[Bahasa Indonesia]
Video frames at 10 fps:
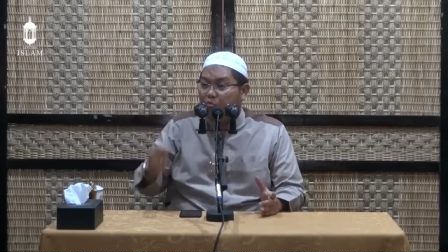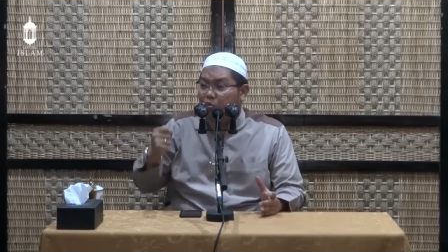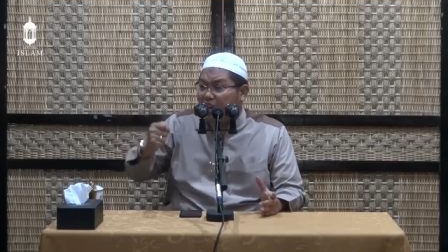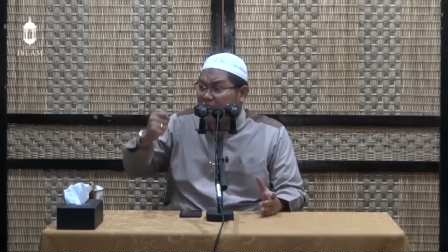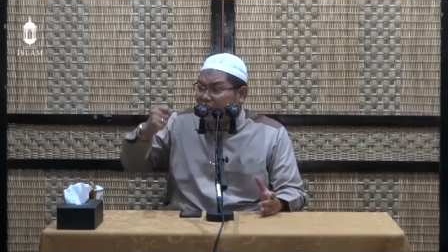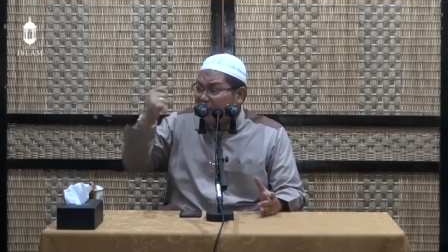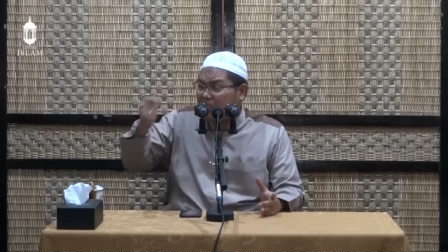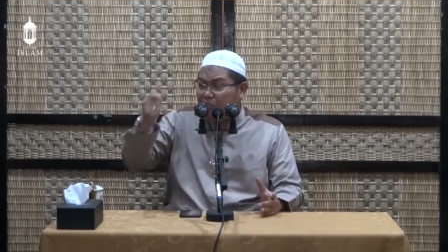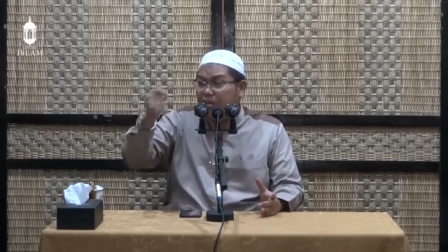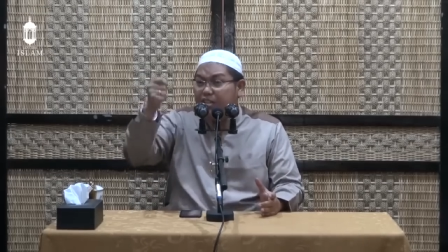Ibunya
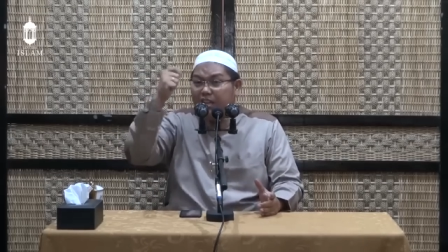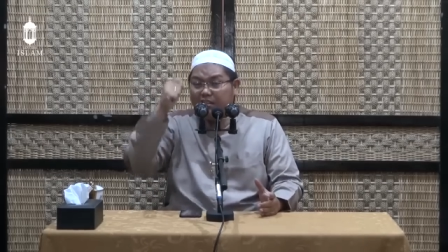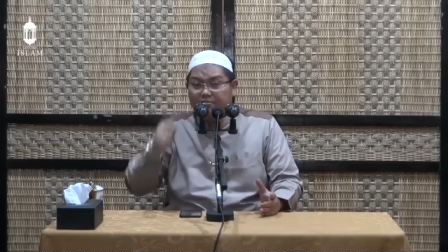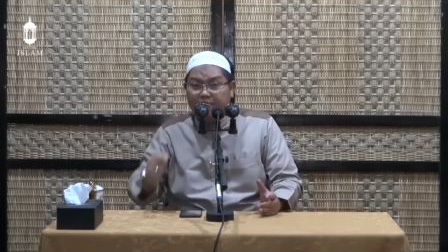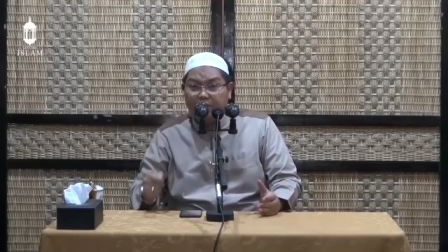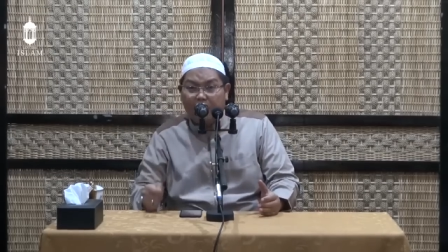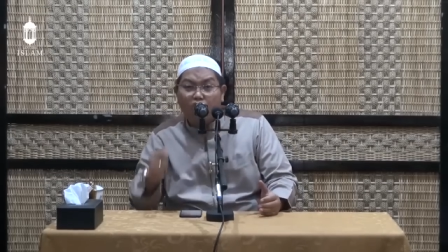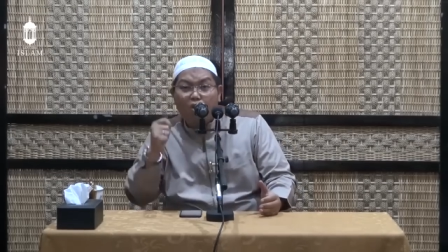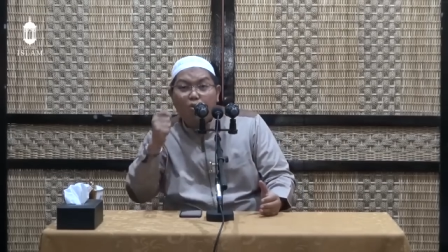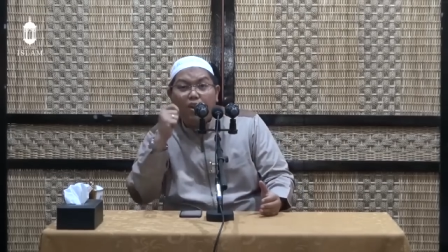keras sama dia.
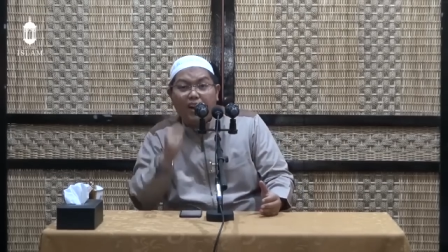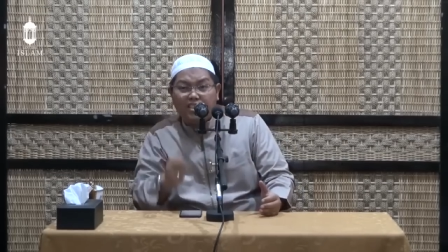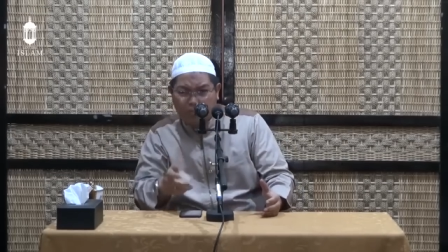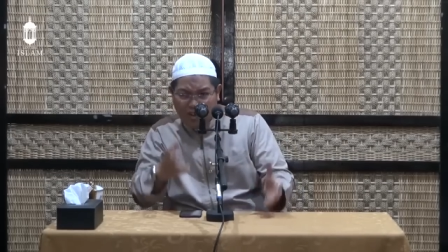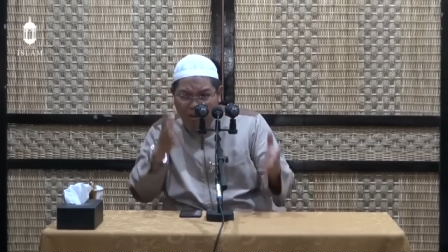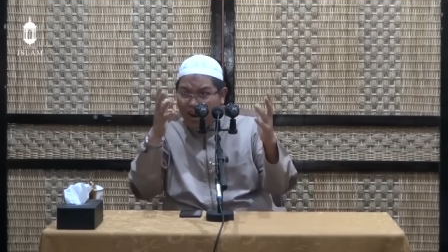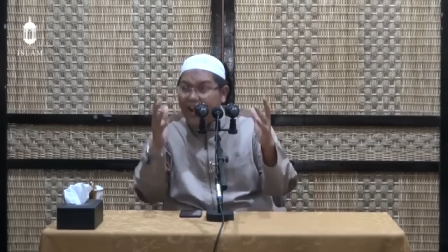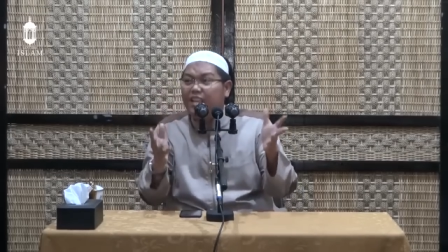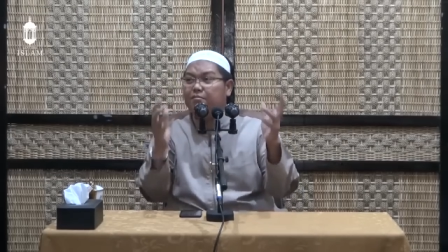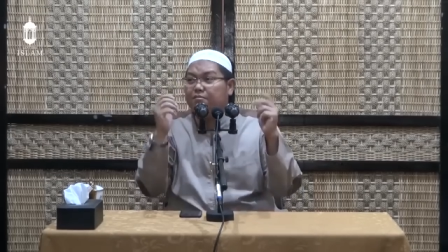Kalau ngomong asal, dia
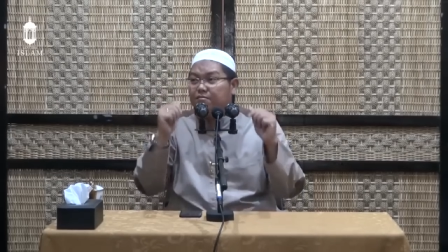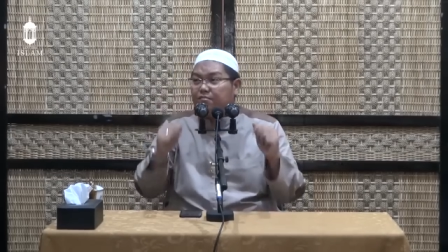orang alim.